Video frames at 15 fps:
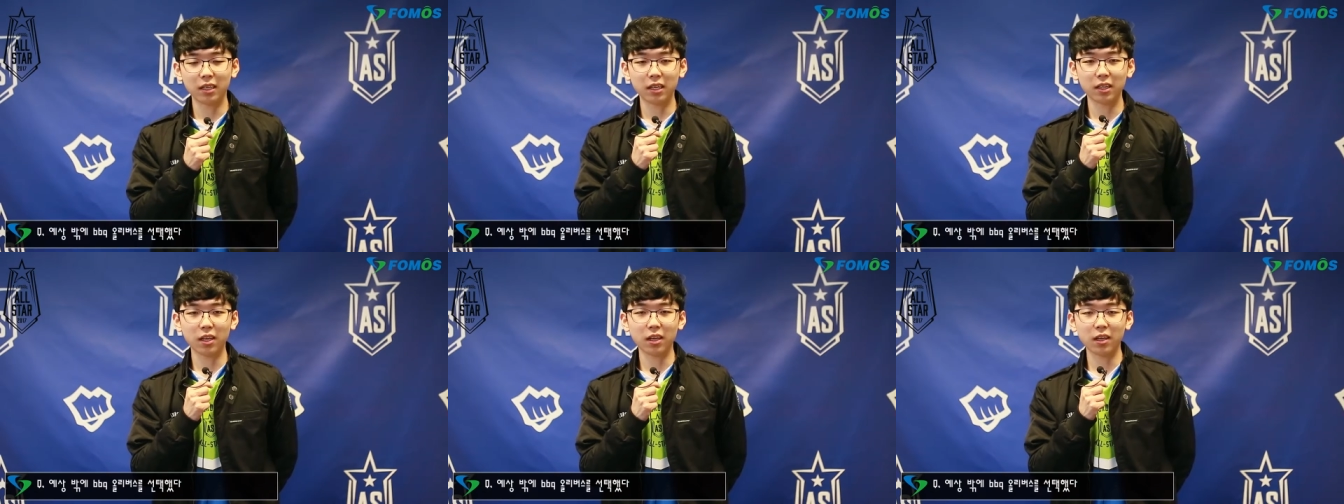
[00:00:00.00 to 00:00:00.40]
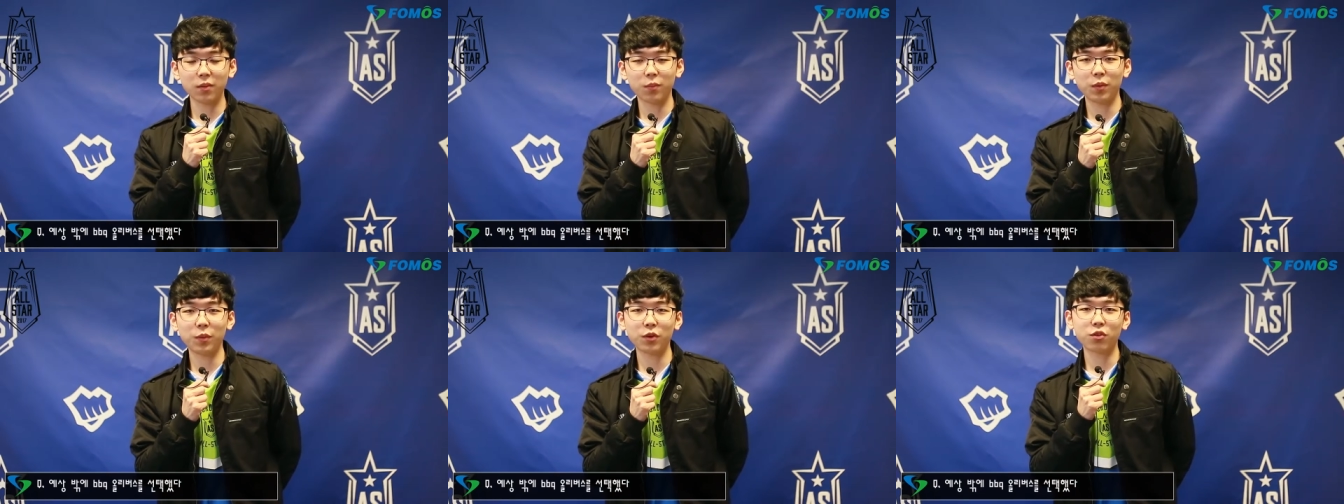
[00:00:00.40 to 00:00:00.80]
일단
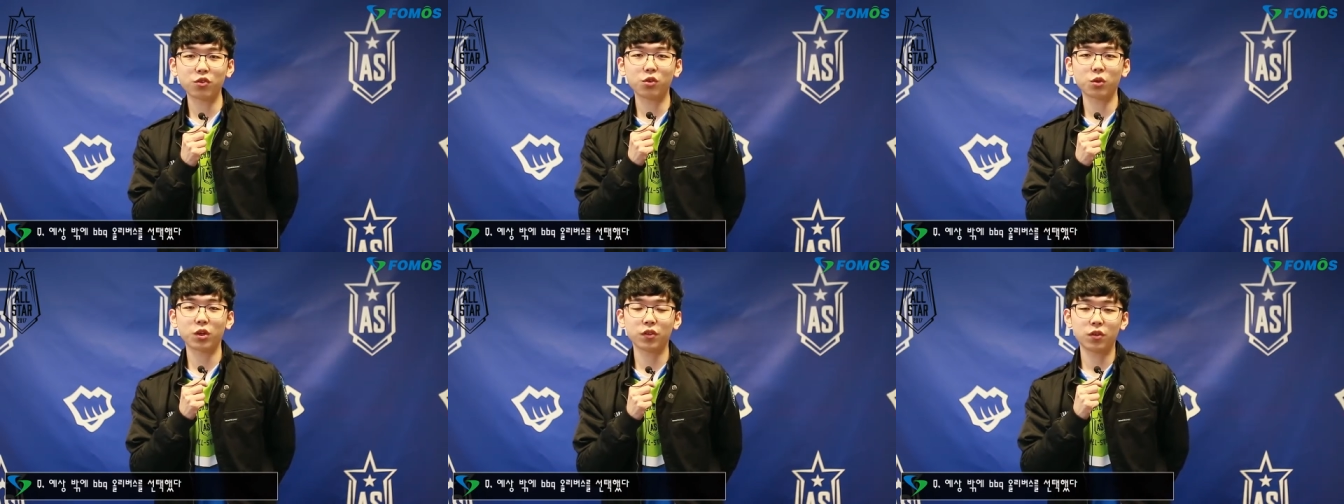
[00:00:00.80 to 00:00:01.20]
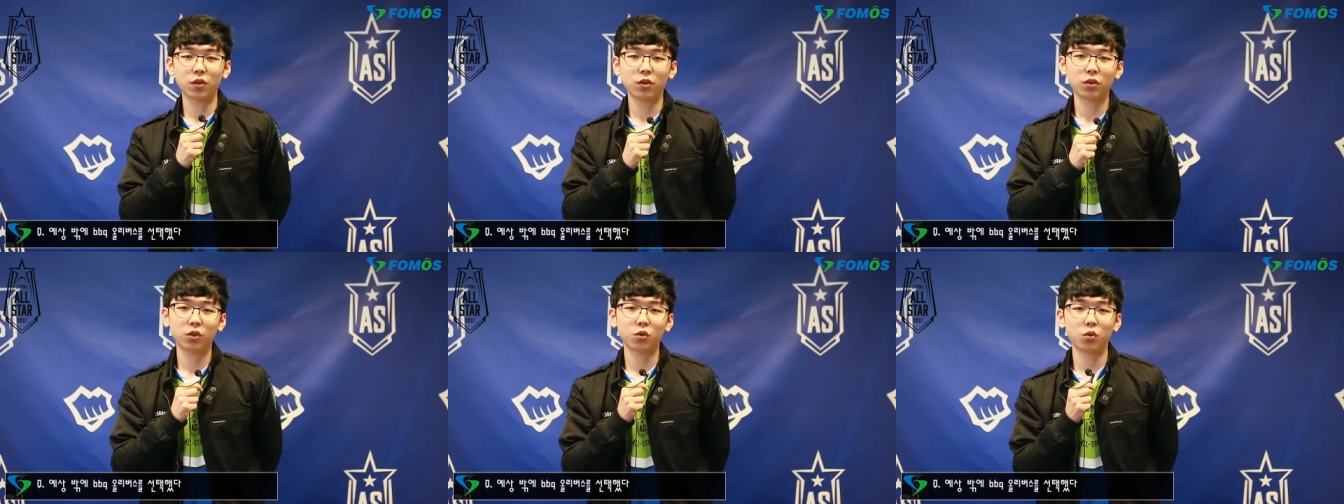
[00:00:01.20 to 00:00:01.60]
BBQ
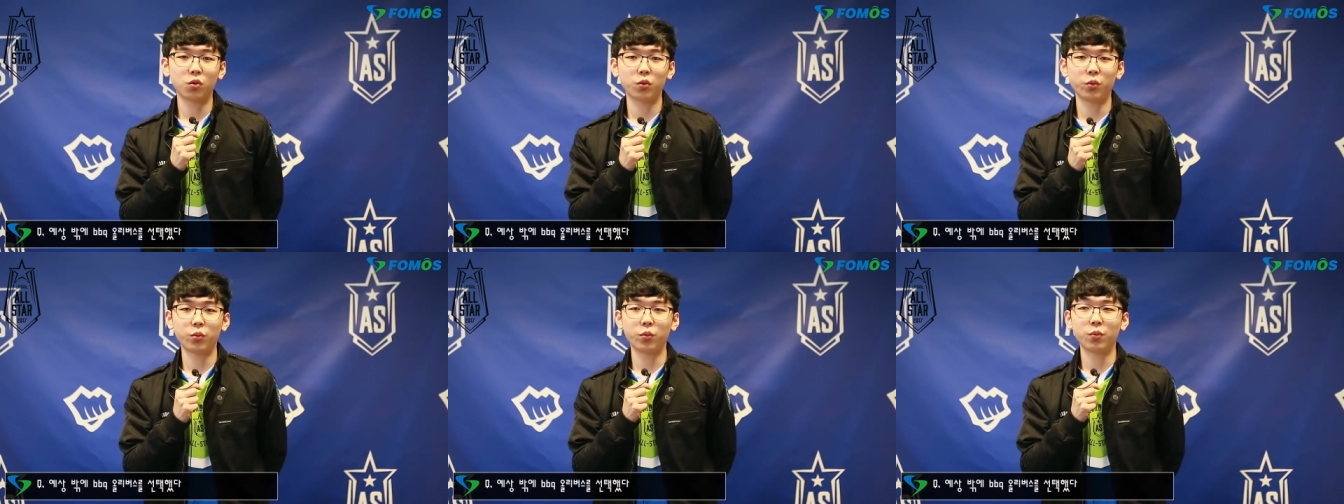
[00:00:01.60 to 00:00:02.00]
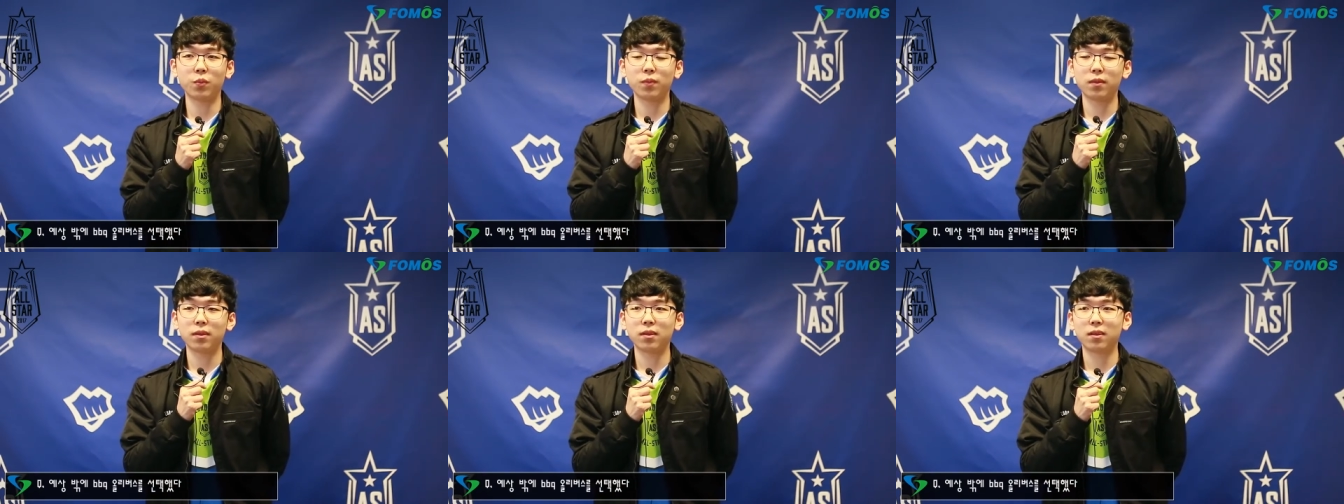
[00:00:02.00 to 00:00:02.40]
쪽에서 좀
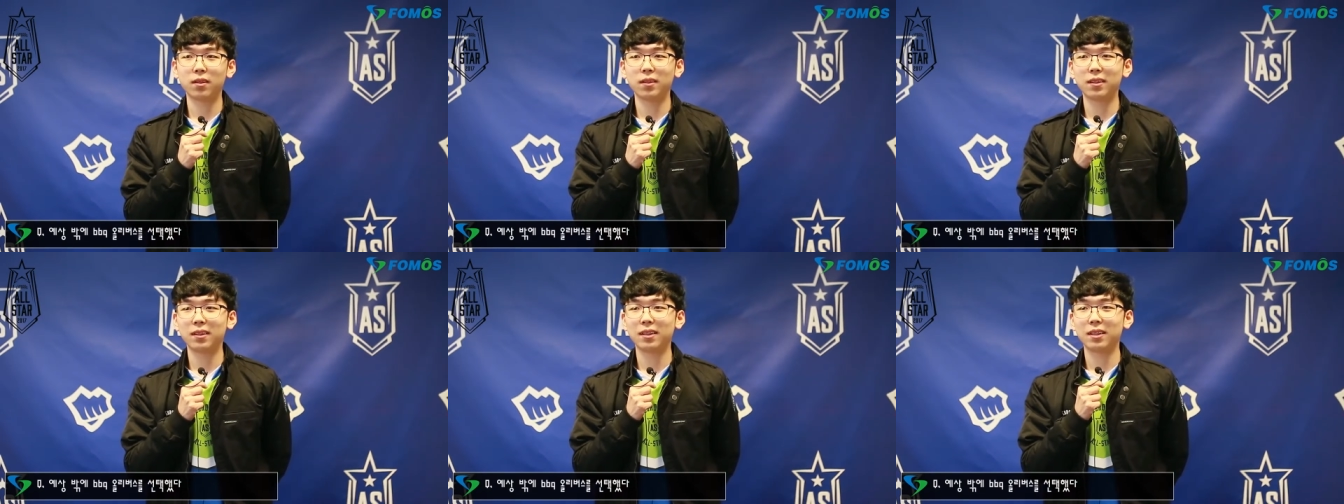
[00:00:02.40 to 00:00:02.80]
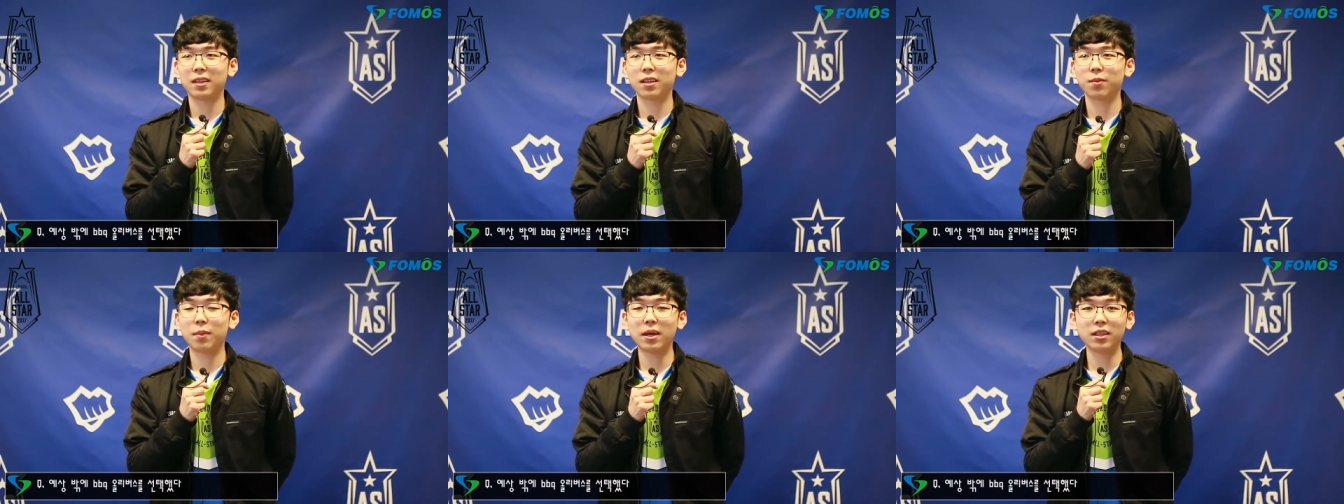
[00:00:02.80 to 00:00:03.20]

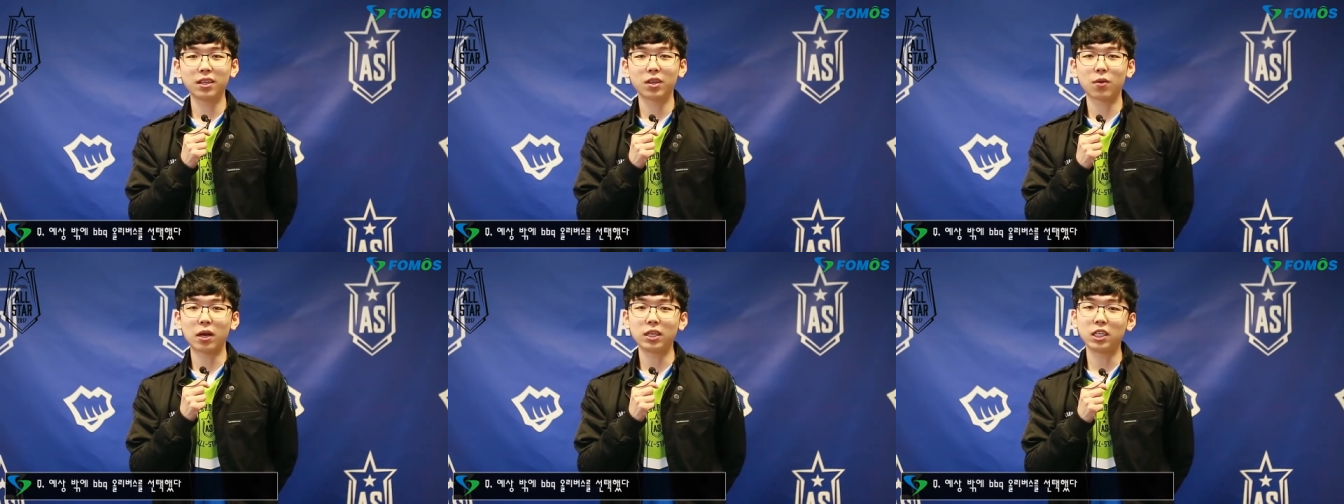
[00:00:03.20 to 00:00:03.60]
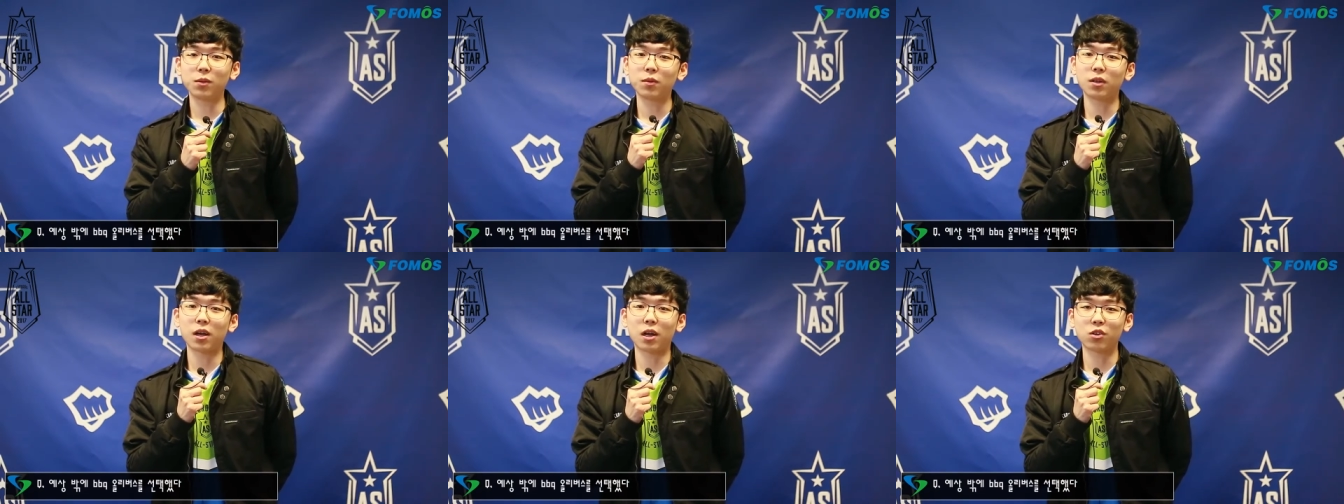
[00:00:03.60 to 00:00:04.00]
많은
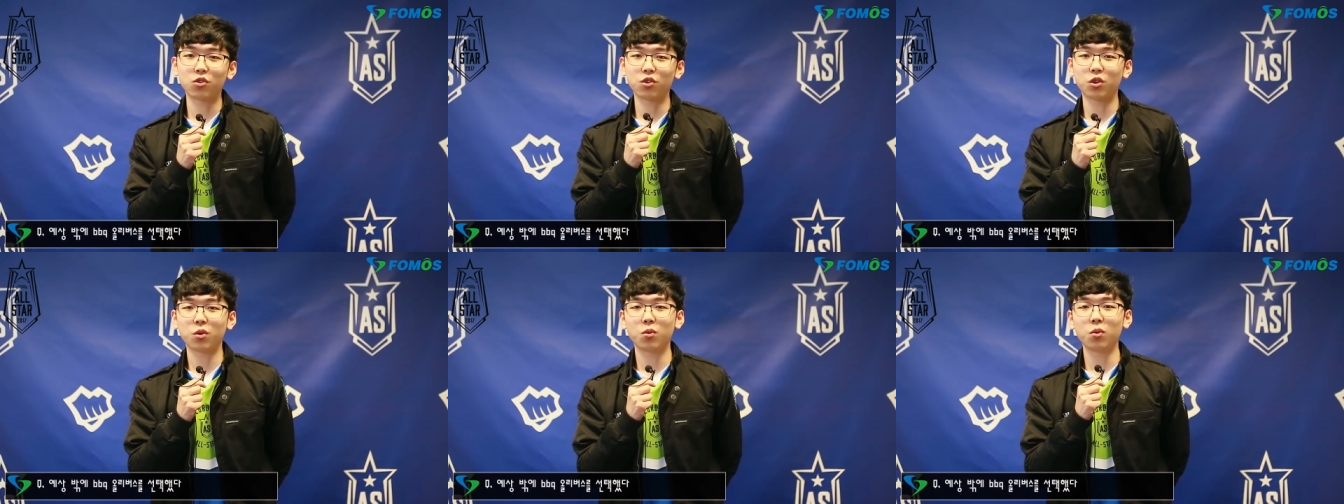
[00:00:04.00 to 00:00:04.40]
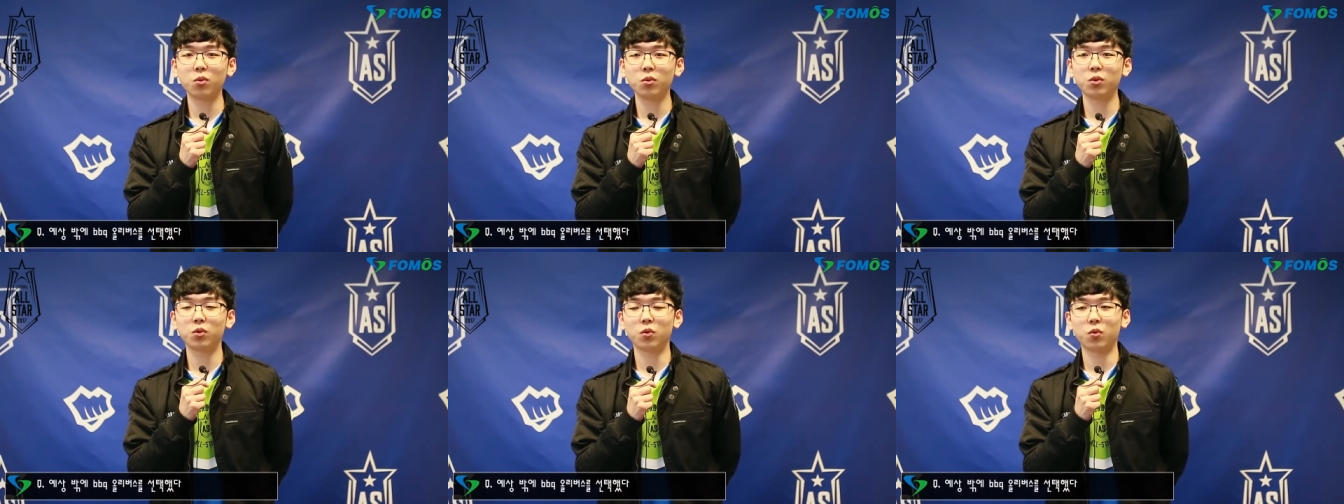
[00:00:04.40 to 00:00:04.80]
관심을
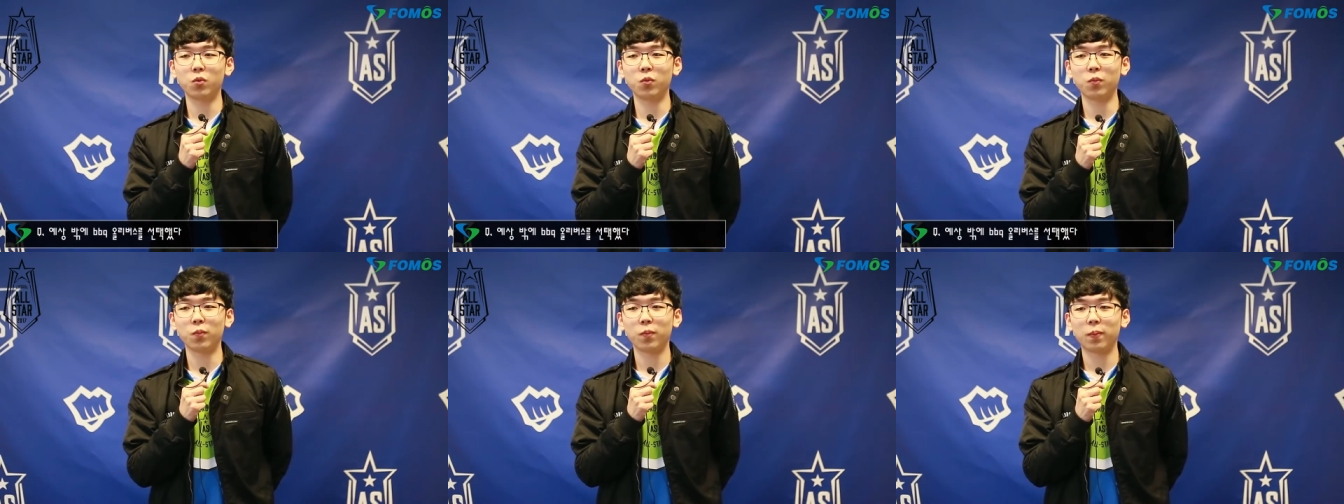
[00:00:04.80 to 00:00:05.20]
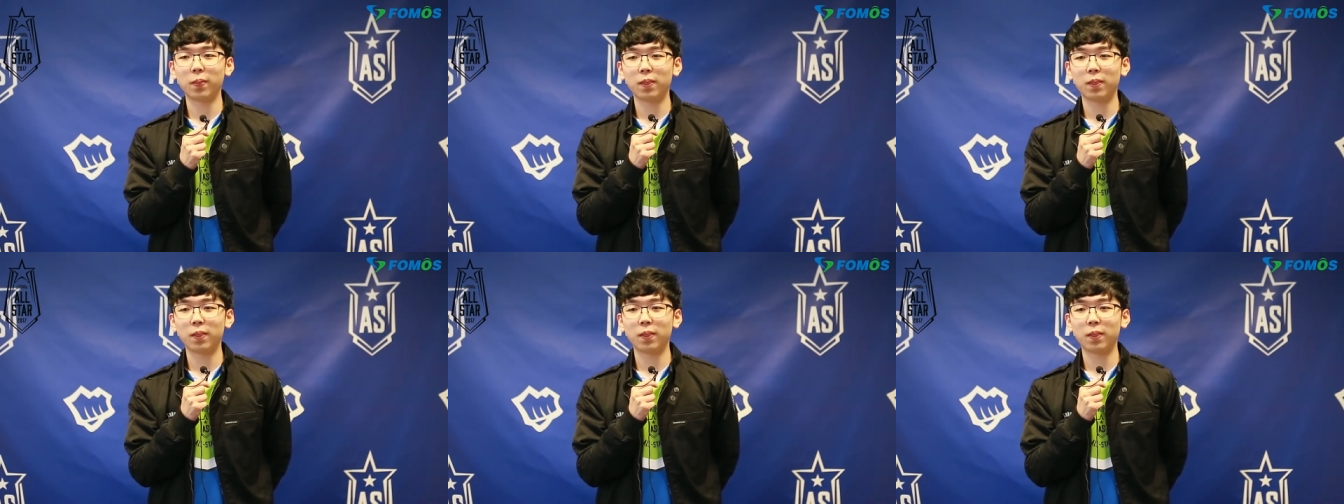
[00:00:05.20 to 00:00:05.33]
가져주셨고 좀